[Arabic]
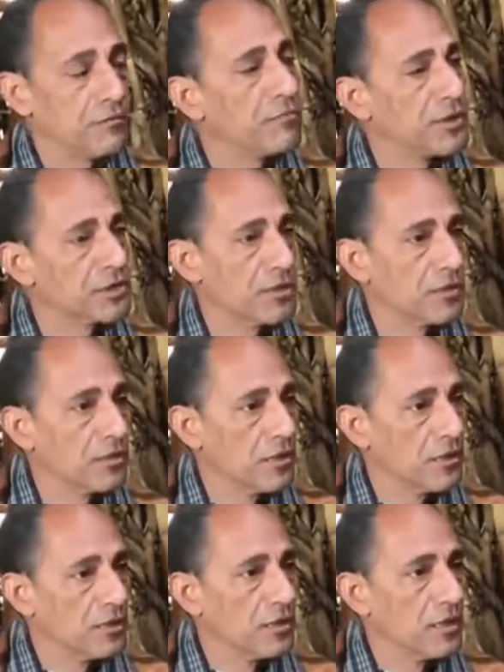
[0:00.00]
بصل
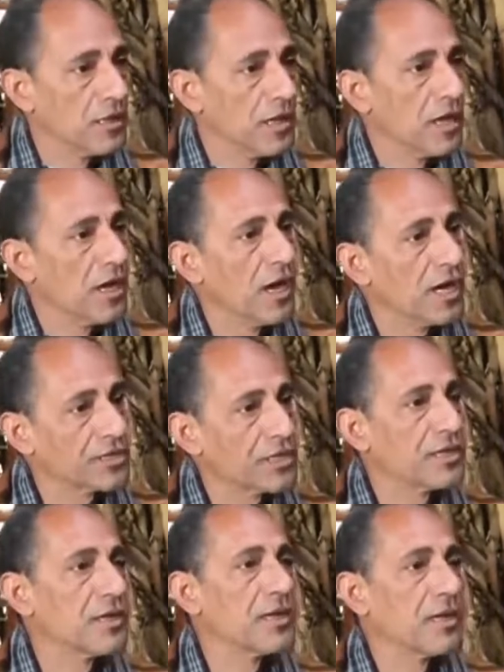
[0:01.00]

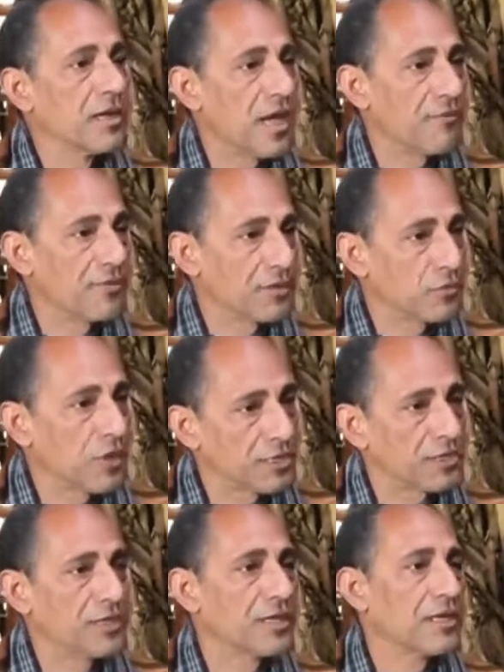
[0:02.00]
عشان العفن ولا
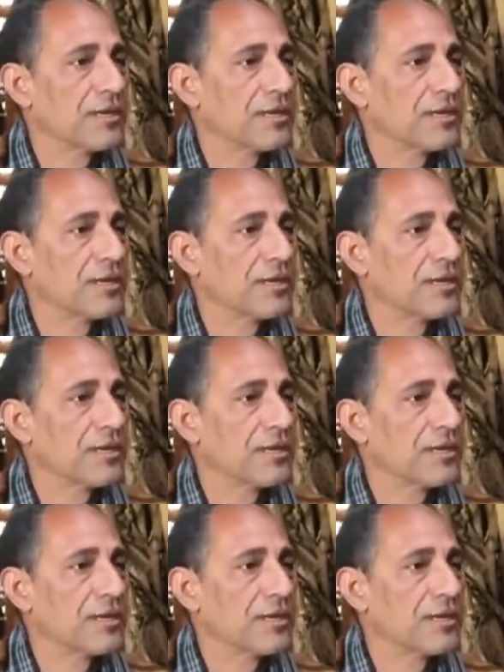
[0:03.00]
عشان